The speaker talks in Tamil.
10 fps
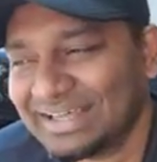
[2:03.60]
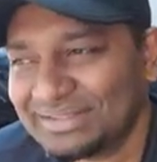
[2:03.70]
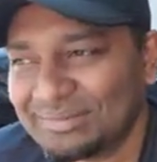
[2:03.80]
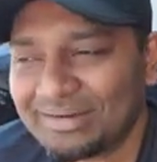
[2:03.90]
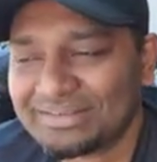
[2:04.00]

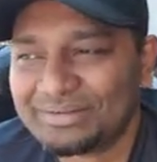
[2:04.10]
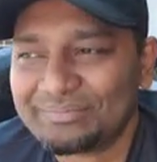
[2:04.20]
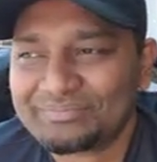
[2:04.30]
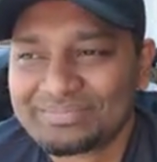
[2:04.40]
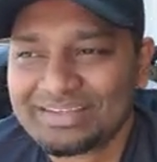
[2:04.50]
அந்த மாதிரி
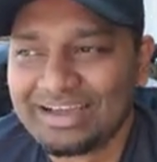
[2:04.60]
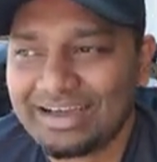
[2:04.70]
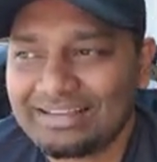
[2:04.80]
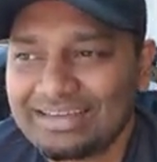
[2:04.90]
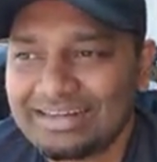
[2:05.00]

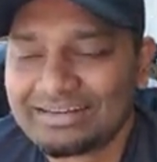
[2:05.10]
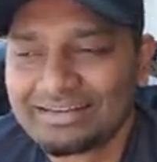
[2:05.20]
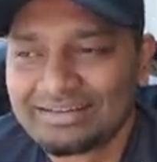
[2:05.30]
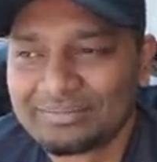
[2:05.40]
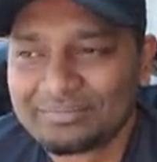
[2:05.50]
அது
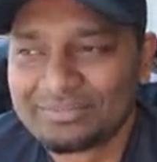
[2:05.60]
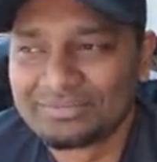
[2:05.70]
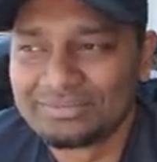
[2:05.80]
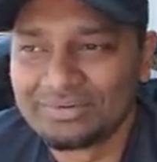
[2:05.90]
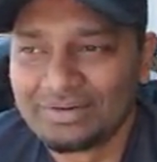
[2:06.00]
என்னென்னா
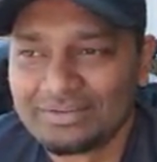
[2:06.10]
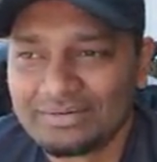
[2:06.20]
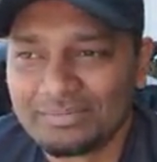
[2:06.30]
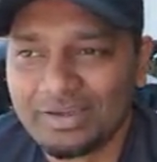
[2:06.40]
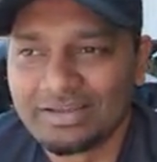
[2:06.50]
அது
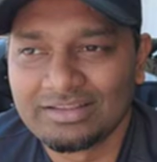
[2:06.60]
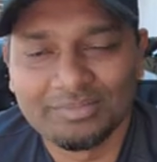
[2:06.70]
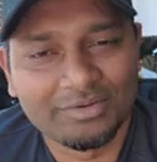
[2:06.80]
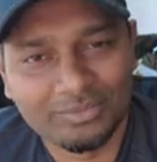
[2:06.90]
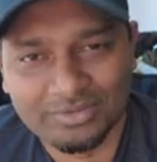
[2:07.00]
பைக்
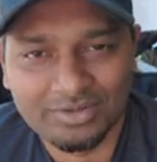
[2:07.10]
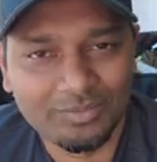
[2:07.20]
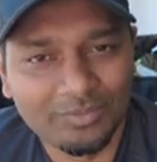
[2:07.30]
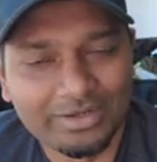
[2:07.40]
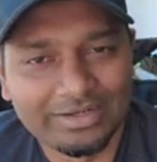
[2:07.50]
அதேமாதிரி ஒரு
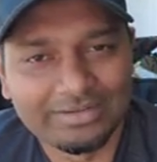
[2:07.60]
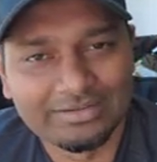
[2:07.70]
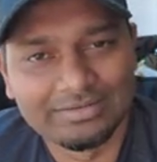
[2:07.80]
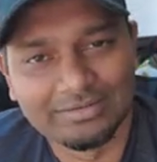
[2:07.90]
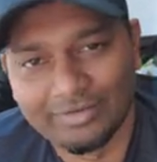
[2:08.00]
தடவை ஓட்டிட்டு
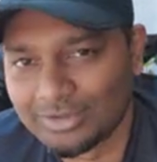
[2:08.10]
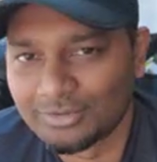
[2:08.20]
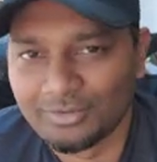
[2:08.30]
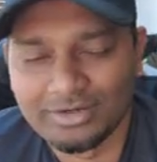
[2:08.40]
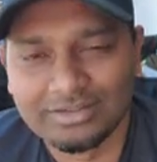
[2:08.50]

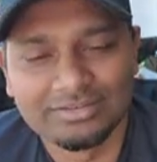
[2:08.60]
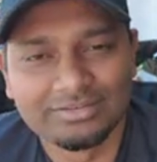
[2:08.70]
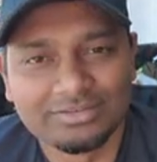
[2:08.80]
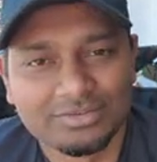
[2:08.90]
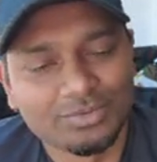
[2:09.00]
வயலூர்
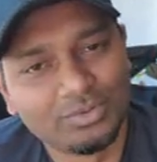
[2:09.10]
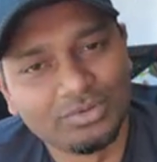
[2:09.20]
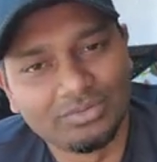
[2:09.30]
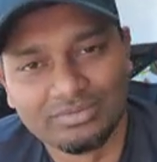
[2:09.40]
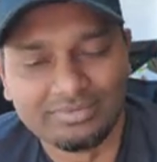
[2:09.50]
ரோட்லேருந்து
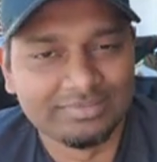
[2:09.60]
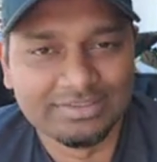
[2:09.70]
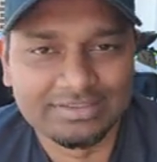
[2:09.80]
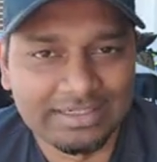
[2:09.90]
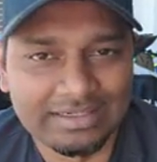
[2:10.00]
ஸ்கூல்
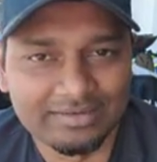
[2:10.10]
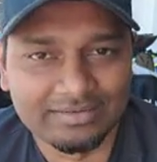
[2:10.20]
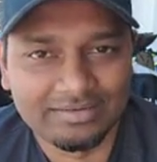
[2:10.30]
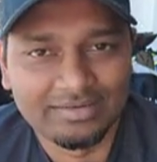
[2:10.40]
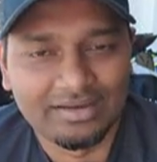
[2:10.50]
வந்து
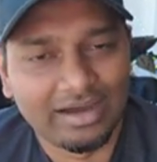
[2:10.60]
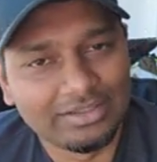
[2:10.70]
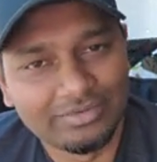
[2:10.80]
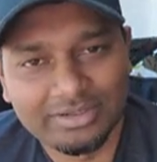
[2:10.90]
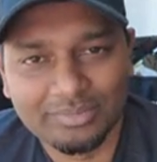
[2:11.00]
திரையநகர்
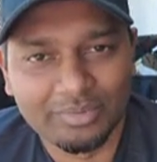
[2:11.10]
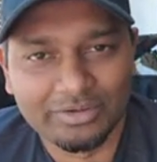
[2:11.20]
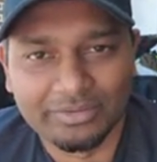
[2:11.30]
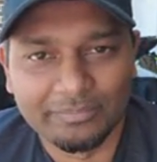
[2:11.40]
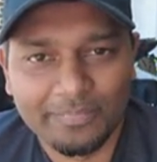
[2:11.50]
அது வரைக்குமே
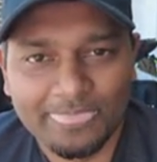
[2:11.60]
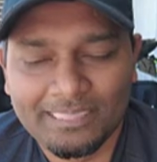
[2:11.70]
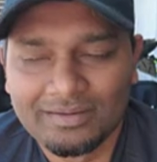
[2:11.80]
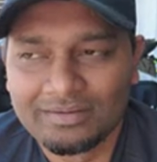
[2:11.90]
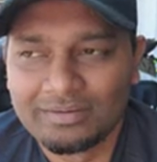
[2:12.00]
போயிட்டோம்
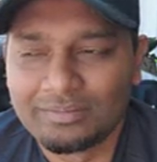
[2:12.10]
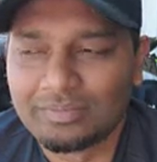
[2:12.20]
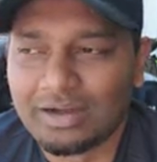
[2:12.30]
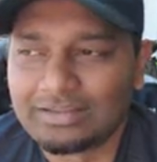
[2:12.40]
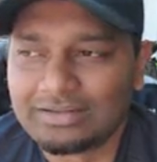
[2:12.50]

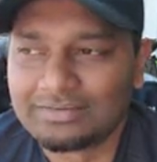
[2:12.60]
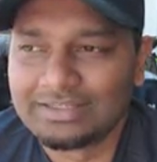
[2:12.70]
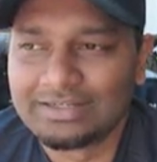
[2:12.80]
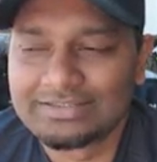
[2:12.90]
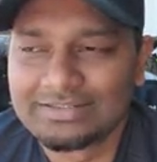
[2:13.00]
அதில்
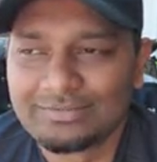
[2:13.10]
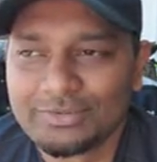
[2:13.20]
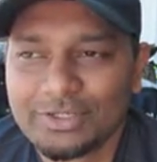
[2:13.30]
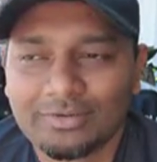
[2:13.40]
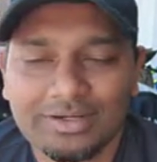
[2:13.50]
வந்து என்னாச்சுன்னா
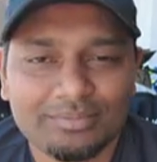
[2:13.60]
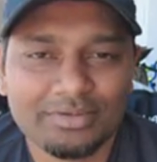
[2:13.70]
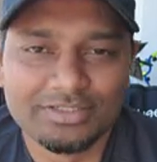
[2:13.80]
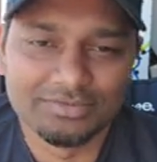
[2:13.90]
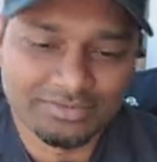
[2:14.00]
உய்யங்கொண்டான்
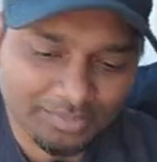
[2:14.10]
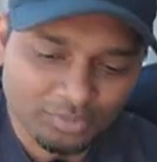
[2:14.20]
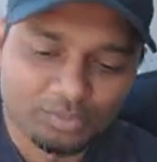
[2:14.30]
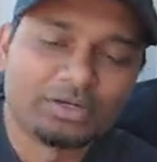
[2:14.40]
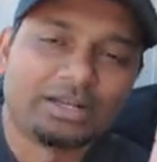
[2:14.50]
பிரிட்ஜ் வந்து
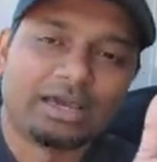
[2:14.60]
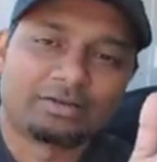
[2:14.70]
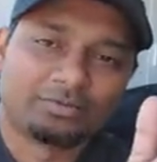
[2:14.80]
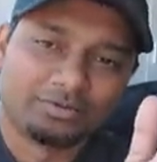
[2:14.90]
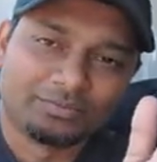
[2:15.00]
அப்போ ரொம்ப
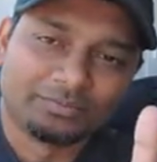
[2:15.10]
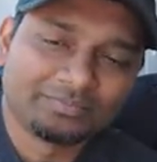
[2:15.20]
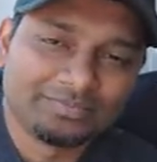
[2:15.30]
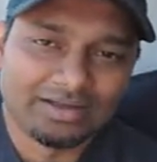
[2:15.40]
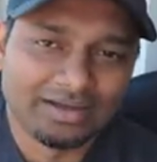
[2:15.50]
நேரோவாக இருக்கும்
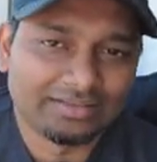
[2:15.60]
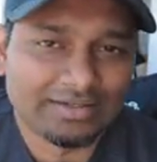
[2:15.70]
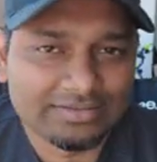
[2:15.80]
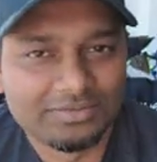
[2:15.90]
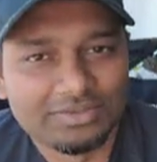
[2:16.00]
அந்த
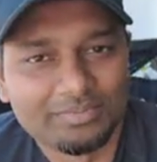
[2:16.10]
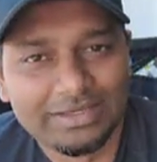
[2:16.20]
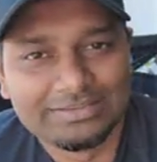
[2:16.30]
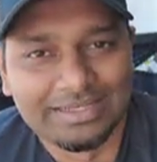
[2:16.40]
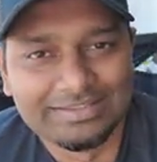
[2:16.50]
இடத்துல வந்து
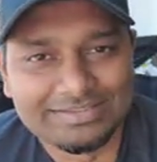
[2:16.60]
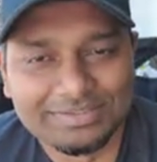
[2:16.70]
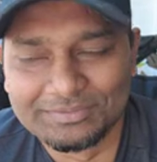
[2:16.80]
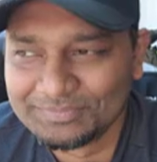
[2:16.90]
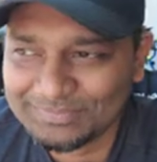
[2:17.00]
பைக் சாஞ்சிருச்சு